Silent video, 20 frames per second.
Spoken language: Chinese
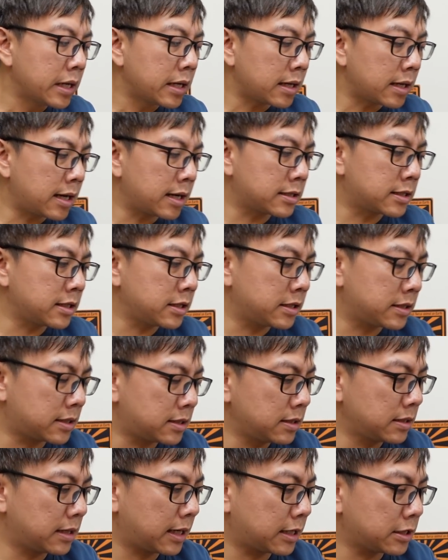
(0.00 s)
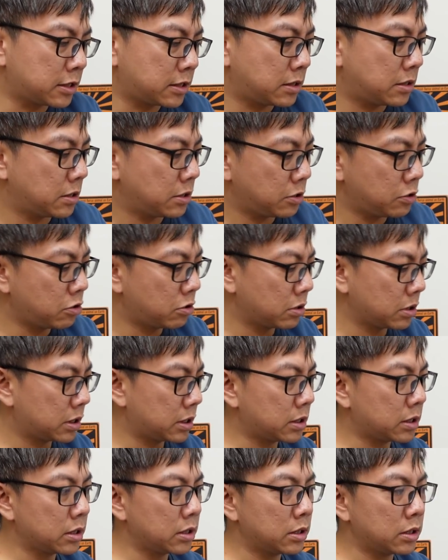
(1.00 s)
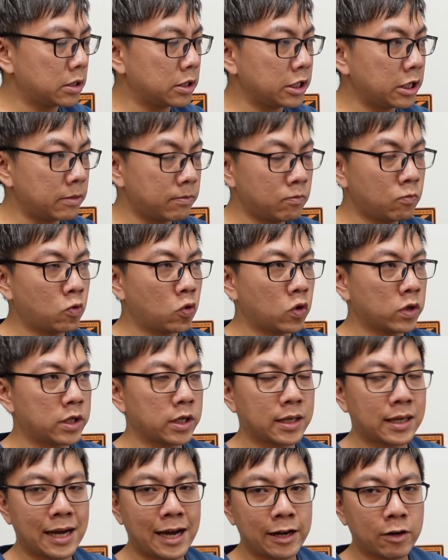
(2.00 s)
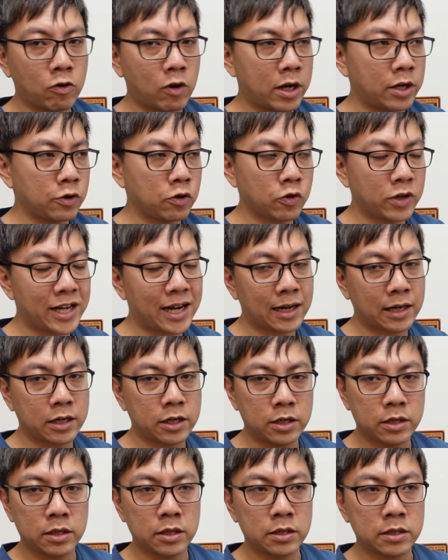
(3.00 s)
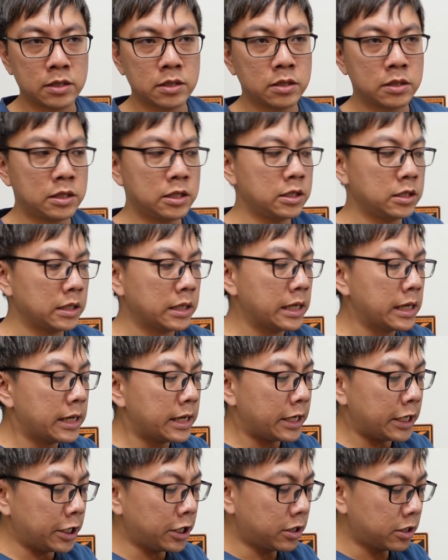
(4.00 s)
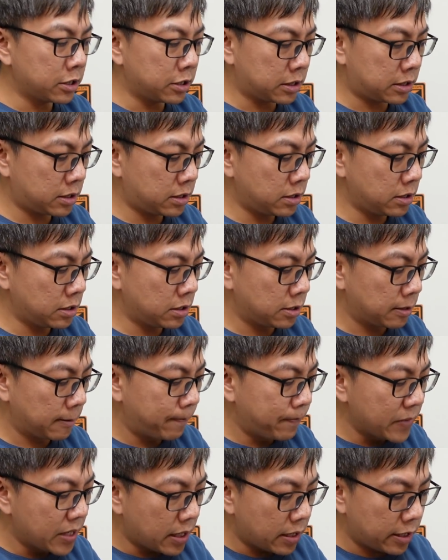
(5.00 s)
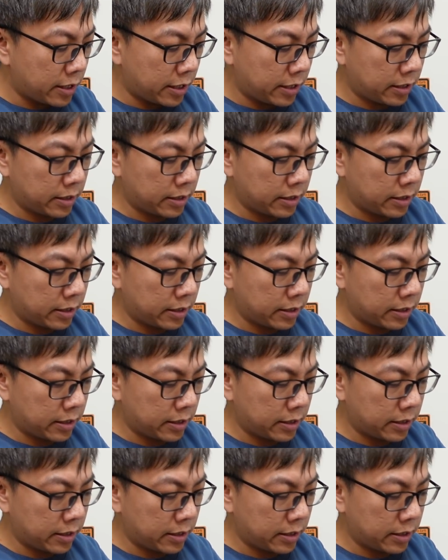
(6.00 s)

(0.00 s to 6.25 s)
那这一次它使用的研磨的开关有两个设计，一个是呃